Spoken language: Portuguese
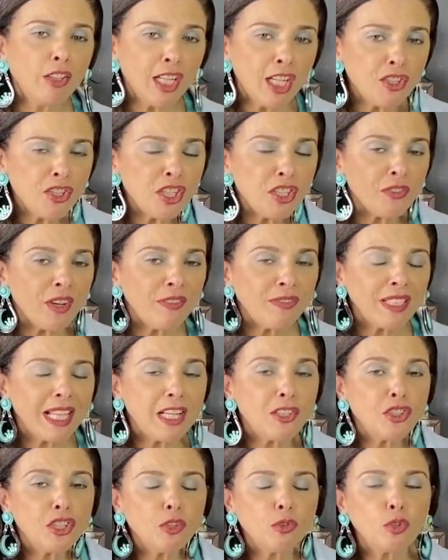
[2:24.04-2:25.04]
Agora a gente vai
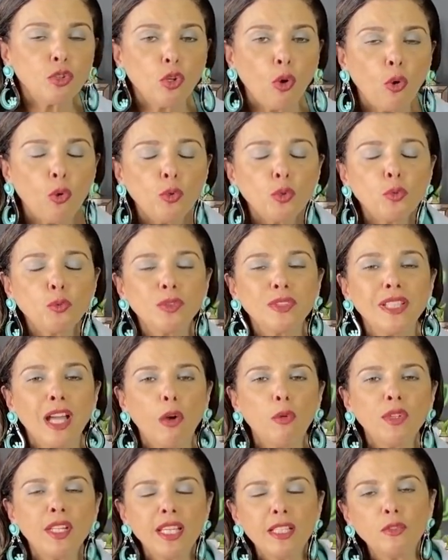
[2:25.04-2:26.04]
falar de touro.
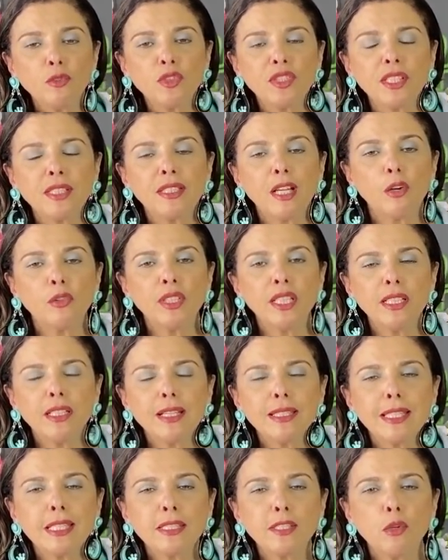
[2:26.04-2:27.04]
Taurinos e
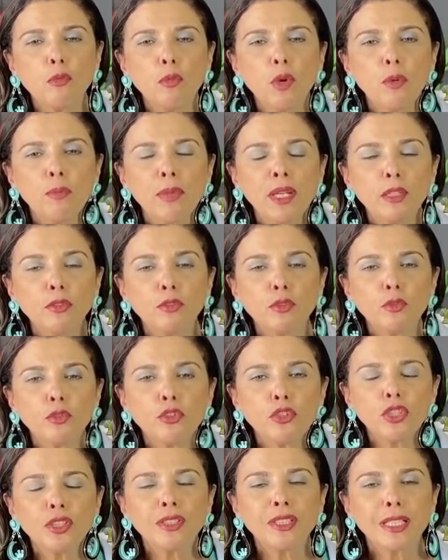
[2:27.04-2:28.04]
taurinas, esse é o momento
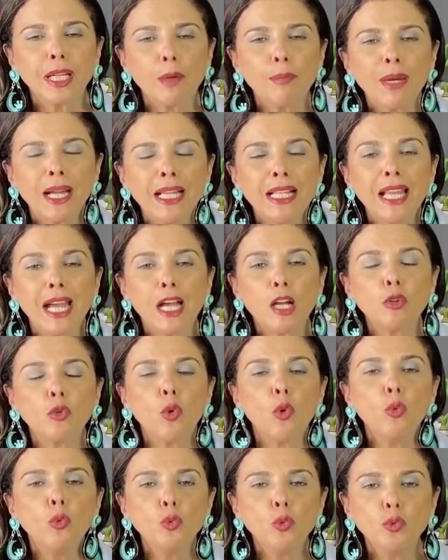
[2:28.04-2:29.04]
de trabalhar
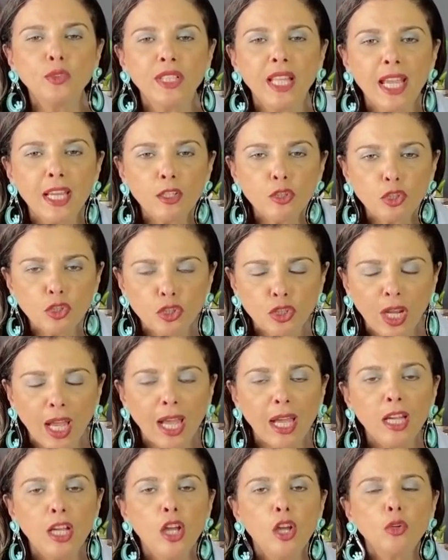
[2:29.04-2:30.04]
com o
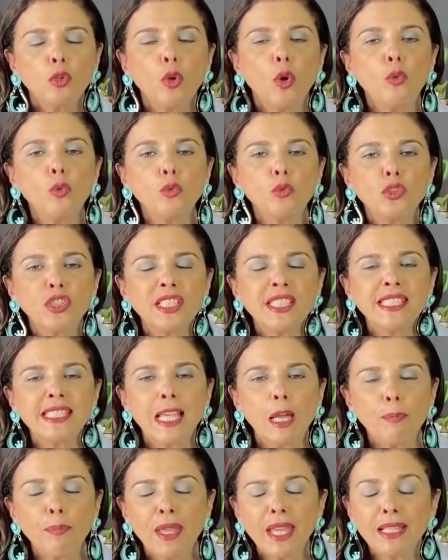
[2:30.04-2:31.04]
deixar, com
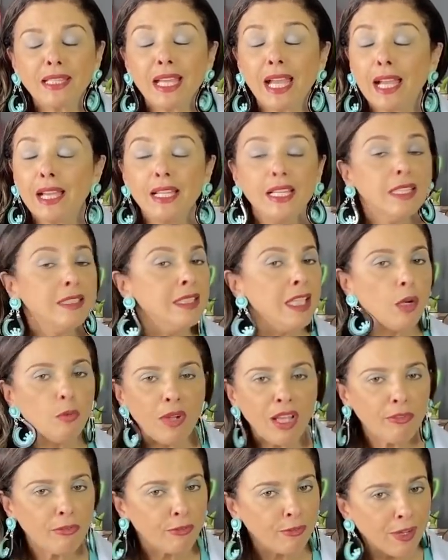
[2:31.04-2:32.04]
desapegar.
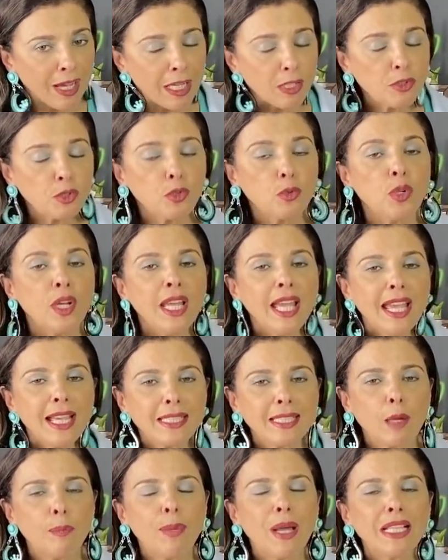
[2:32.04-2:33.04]
Não é fácil
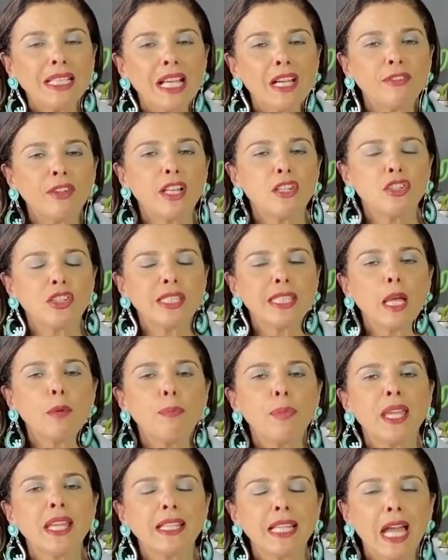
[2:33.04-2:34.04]
essa palavra
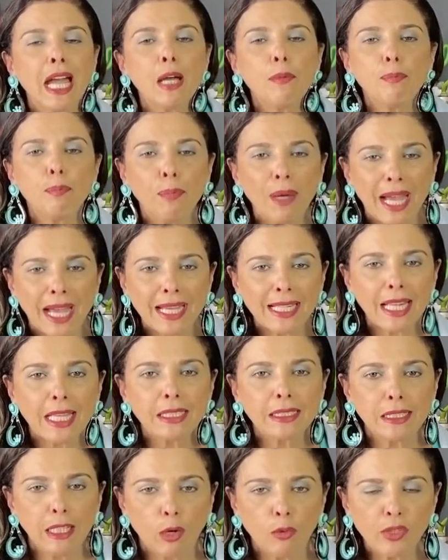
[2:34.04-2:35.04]
desapegar
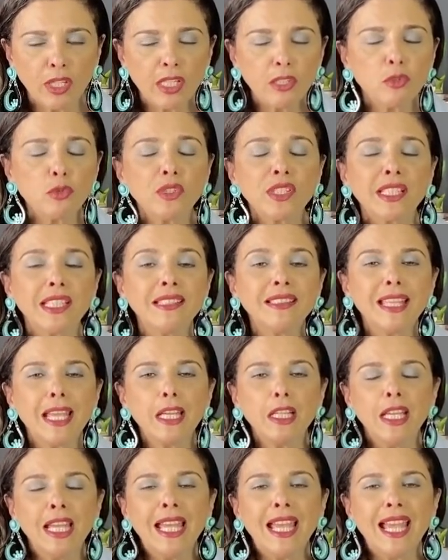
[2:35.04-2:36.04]
para taurinos que
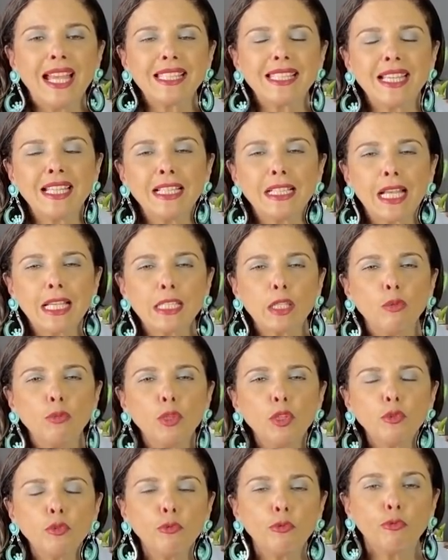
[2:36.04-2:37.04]
tem essa relação
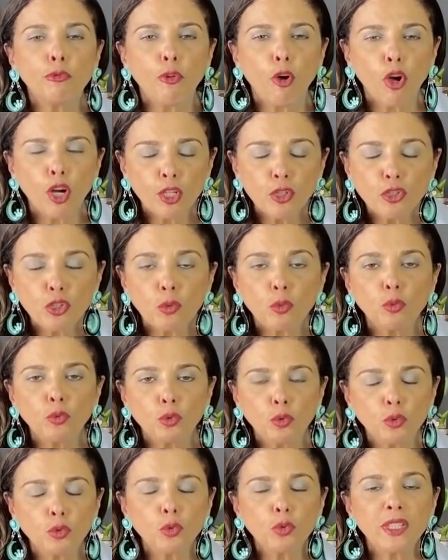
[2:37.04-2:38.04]
muito forte com
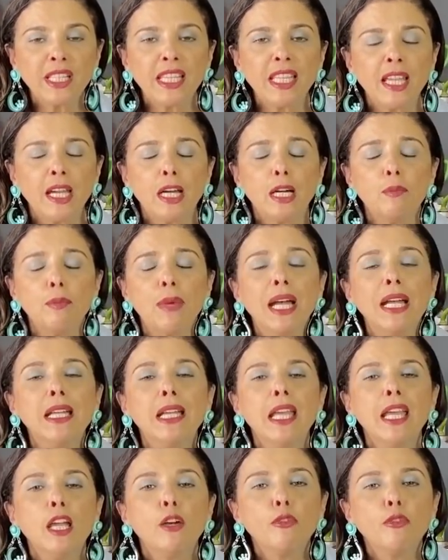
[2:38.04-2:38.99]
tudo que ama.